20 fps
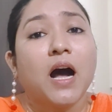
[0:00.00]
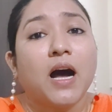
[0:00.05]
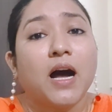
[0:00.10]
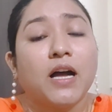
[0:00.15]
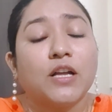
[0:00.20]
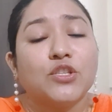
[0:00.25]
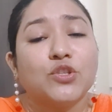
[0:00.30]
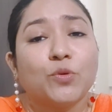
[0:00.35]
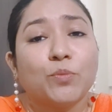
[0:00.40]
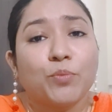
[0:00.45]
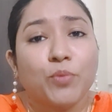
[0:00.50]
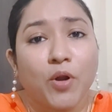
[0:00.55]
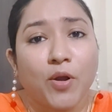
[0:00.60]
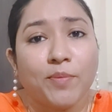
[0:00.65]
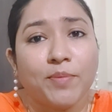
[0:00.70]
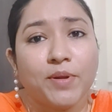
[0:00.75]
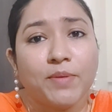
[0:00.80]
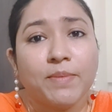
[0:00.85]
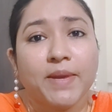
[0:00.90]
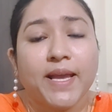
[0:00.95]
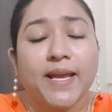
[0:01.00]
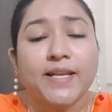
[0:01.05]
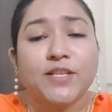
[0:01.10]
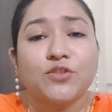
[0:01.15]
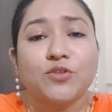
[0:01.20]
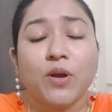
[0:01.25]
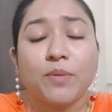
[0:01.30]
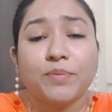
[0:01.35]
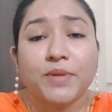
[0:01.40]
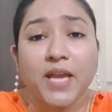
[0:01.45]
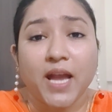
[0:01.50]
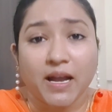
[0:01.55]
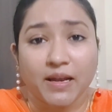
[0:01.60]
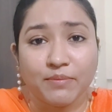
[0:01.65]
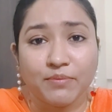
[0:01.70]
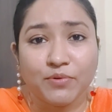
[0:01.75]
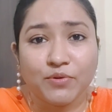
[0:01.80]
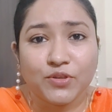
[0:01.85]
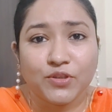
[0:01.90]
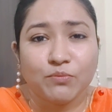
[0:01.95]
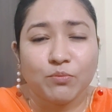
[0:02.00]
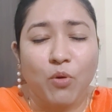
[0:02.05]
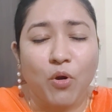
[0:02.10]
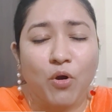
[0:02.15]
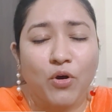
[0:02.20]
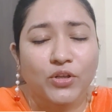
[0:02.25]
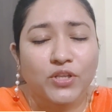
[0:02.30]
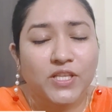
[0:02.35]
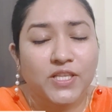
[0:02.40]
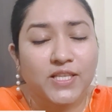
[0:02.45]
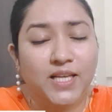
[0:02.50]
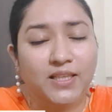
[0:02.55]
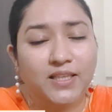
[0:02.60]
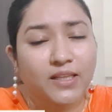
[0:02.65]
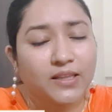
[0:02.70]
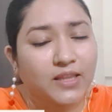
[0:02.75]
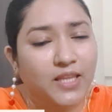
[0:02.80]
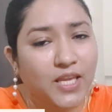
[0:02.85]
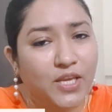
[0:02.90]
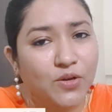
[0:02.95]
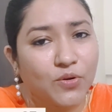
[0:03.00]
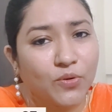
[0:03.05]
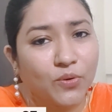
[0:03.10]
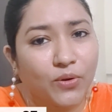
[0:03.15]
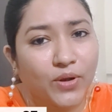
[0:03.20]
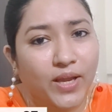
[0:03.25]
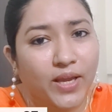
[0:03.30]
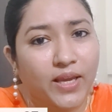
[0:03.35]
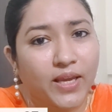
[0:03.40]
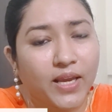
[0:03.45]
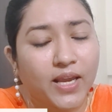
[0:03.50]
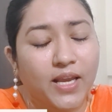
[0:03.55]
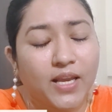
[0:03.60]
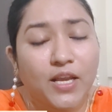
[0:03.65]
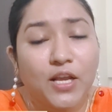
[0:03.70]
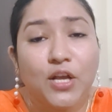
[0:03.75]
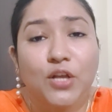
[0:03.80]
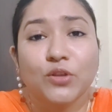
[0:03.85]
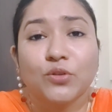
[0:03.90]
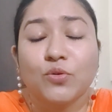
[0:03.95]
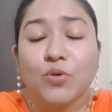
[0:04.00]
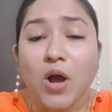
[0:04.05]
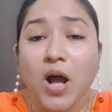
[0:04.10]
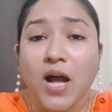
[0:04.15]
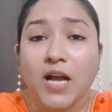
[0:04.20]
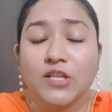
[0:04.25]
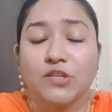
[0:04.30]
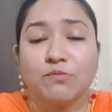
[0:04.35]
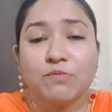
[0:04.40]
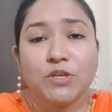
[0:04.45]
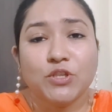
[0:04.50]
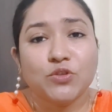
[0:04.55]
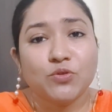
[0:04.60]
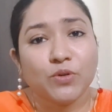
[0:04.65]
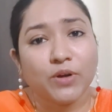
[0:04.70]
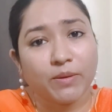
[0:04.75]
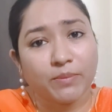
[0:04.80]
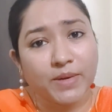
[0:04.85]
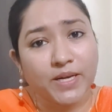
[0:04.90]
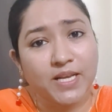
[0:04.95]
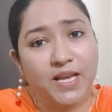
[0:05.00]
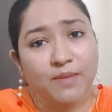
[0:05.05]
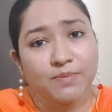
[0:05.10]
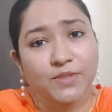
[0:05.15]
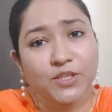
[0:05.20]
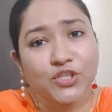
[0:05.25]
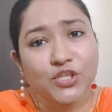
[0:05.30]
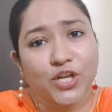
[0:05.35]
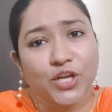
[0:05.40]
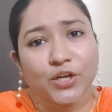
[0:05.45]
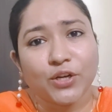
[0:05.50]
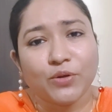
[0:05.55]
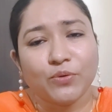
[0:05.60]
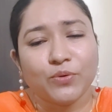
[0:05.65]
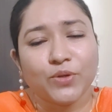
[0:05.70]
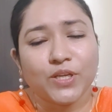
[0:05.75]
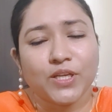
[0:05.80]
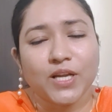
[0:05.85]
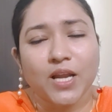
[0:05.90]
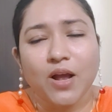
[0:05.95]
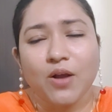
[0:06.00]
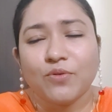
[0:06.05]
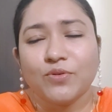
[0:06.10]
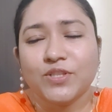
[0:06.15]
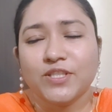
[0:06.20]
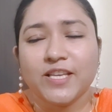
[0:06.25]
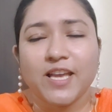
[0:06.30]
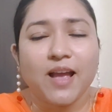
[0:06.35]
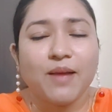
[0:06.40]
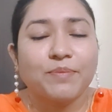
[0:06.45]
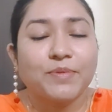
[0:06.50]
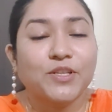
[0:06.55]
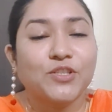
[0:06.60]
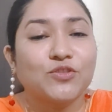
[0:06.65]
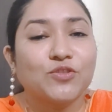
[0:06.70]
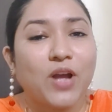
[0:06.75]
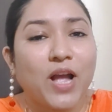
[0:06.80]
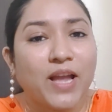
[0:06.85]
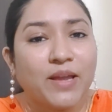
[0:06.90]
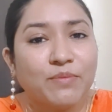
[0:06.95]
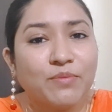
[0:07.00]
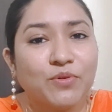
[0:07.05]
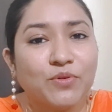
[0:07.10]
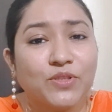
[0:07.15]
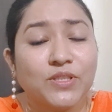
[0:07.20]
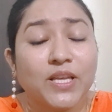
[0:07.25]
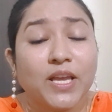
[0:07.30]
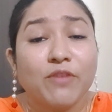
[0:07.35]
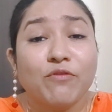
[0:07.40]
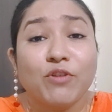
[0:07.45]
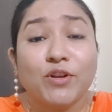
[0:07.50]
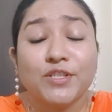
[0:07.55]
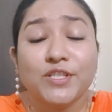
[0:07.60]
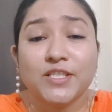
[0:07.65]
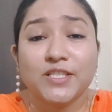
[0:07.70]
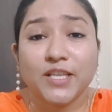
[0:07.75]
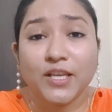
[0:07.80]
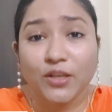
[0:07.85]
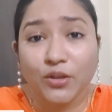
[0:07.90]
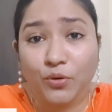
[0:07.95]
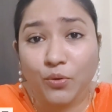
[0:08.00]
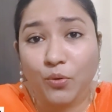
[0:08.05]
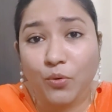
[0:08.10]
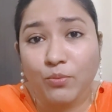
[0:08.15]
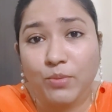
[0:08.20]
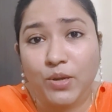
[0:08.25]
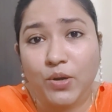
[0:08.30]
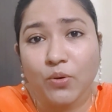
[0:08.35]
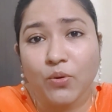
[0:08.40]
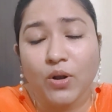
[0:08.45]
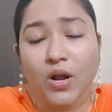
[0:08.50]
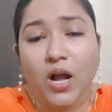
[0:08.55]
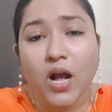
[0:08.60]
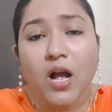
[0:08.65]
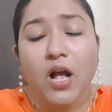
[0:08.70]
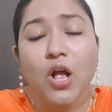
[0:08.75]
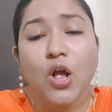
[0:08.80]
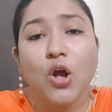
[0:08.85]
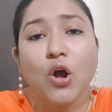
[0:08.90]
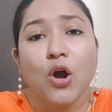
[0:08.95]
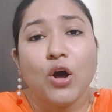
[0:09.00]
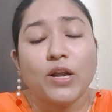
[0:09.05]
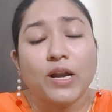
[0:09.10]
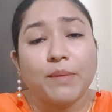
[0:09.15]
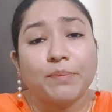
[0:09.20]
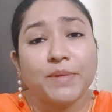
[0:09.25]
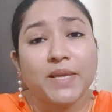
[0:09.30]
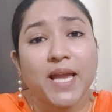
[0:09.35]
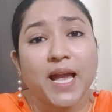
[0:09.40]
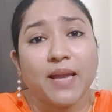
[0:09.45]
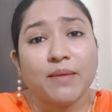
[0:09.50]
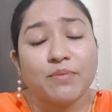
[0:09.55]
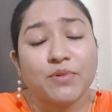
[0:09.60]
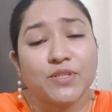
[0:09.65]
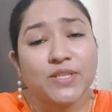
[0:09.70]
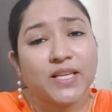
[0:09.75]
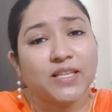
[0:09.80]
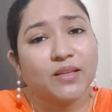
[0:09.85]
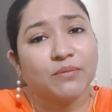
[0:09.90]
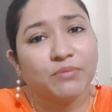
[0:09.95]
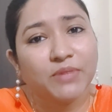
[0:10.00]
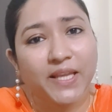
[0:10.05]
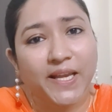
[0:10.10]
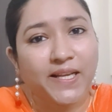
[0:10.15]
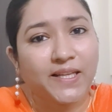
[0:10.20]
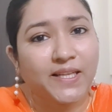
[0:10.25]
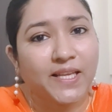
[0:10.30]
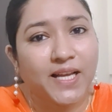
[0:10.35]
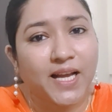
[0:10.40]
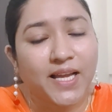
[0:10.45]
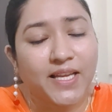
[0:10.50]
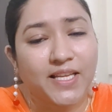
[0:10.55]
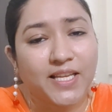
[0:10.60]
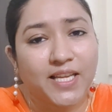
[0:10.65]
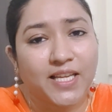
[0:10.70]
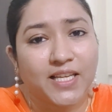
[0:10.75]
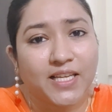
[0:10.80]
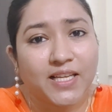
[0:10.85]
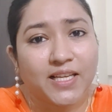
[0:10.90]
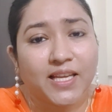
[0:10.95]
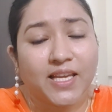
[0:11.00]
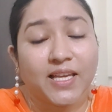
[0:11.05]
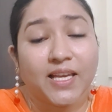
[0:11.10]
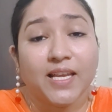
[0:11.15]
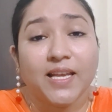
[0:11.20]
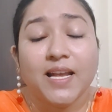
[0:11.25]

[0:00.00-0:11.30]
जो प्रॉब्लम है जो आपके आईब्रोज बहुत ही ज्यादा थिन हो गए हैं तो आज मैं जो रेमेडी आपसे शेयर करूंगी ना उससे आपके जो आईब्रोज है वो अच्छे से ग्रो भी होगा और आपके आईब्रोज एकदम थिक दिखाई देने लगेंगी